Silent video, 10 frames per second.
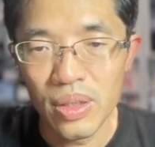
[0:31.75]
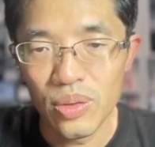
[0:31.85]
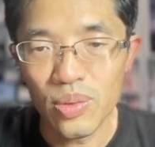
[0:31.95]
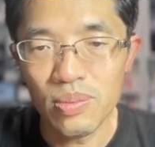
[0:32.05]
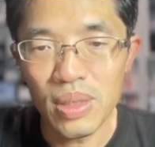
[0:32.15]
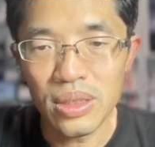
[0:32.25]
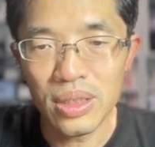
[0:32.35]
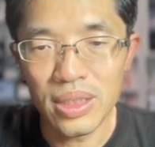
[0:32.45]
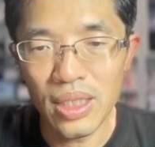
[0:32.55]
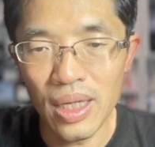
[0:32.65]

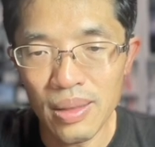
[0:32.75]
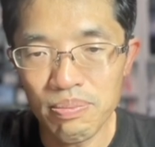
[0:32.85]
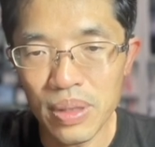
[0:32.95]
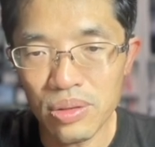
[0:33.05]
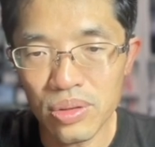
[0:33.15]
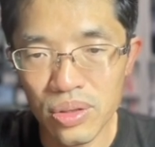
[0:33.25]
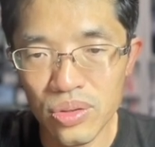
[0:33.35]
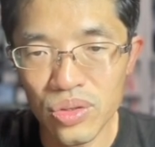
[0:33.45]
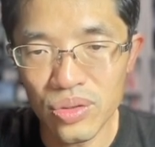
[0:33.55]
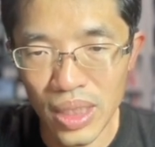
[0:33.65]

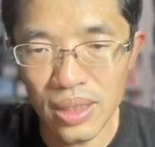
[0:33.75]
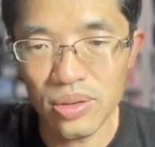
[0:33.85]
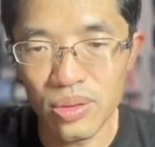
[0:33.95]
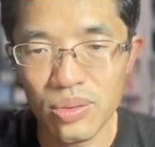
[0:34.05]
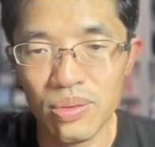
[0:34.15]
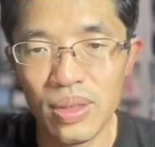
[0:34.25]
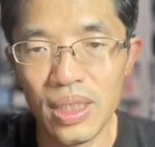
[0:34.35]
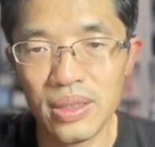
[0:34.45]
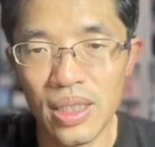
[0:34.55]
42,897ということで、